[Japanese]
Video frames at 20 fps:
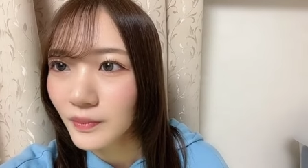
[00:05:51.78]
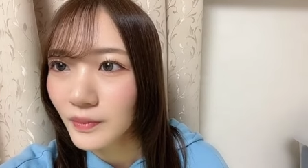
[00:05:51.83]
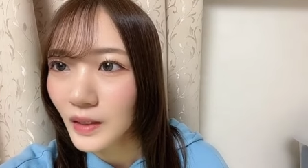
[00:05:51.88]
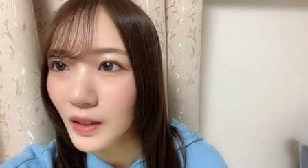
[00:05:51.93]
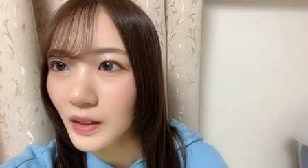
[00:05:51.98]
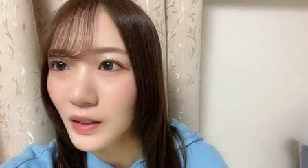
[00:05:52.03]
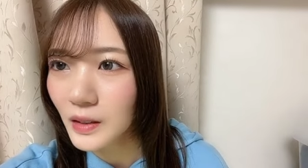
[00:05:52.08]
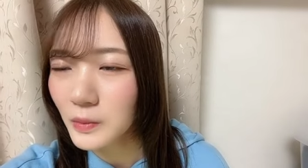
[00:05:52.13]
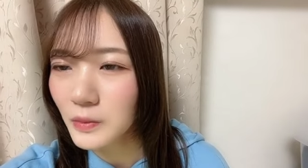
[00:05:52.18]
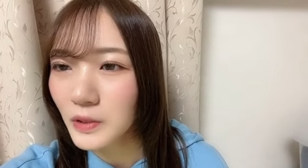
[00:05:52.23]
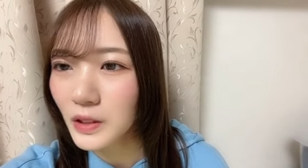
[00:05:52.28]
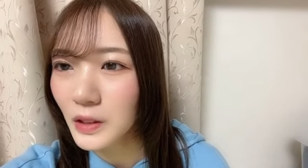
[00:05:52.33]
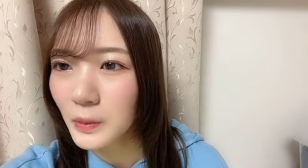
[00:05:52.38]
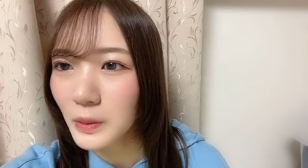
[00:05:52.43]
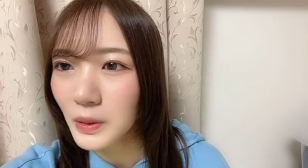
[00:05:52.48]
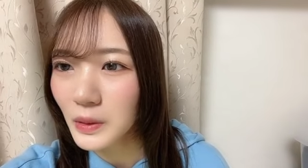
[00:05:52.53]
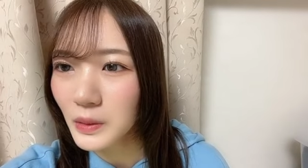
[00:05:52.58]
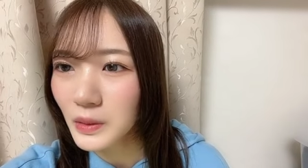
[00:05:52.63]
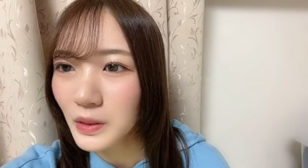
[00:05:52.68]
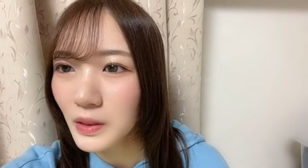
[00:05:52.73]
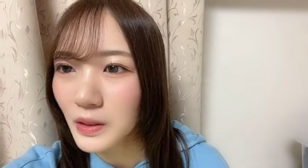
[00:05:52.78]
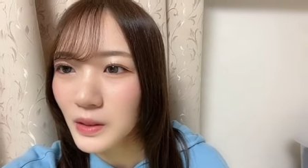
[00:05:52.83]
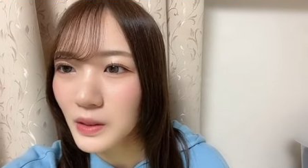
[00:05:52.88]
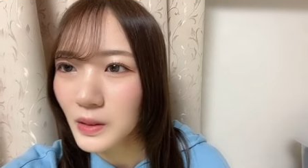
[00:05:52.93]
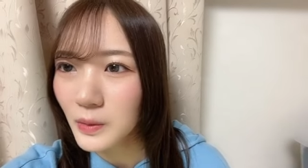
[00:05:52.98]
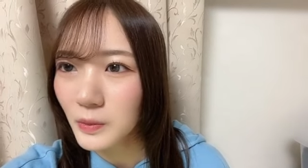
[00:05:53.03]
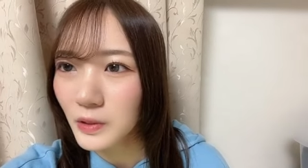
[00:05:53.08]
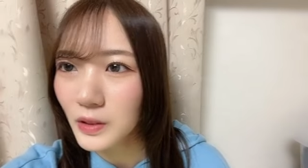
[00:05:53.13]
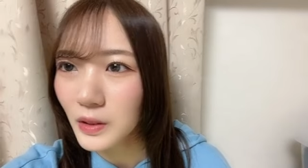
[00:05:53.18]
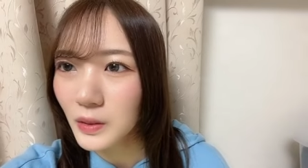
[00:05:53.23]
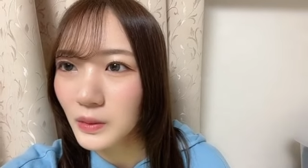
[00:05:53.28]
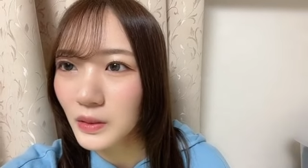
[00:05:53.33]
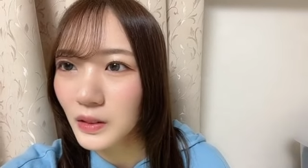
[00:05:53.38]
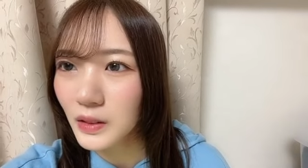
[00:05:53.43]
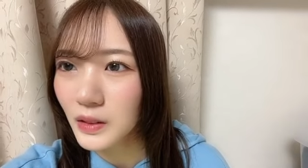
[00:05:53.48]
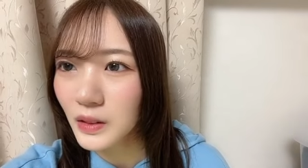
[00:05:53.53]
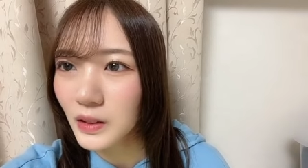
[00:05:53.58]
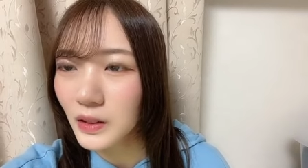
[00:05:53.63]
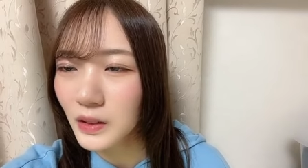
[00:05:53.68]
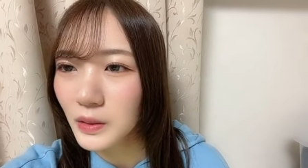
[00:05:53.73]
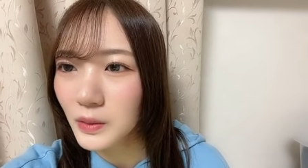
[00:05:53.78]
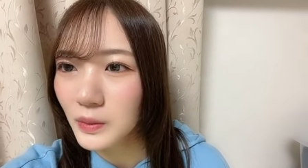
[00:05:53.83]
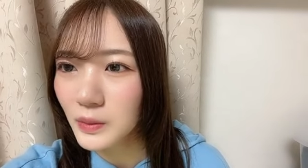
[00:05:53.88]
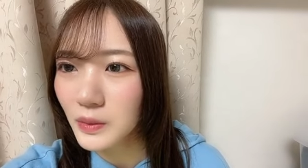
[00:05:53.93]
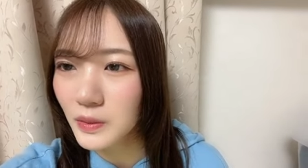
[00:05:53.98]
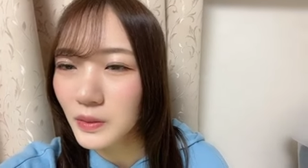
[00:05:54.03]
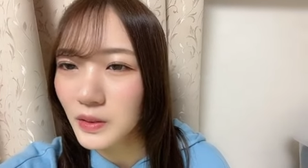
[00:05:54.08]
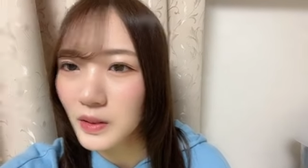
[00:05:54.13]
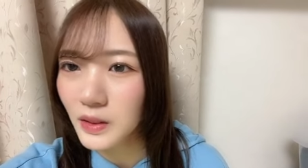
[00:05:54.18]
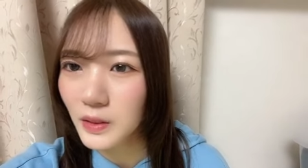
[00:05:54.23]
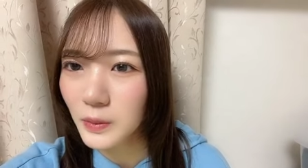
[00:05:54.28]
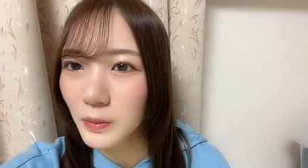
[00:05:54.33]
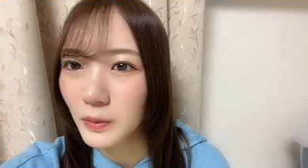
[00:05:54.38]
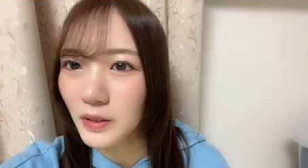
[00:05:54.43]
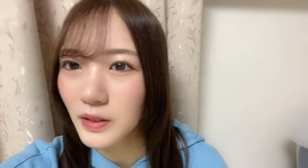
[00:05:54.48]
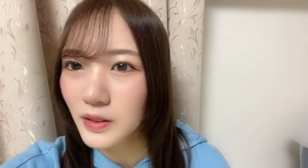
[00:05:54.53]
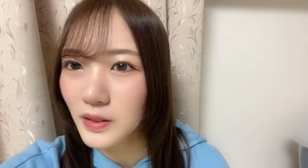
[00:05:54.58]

奈良村人 T さんもタワーありがとうございま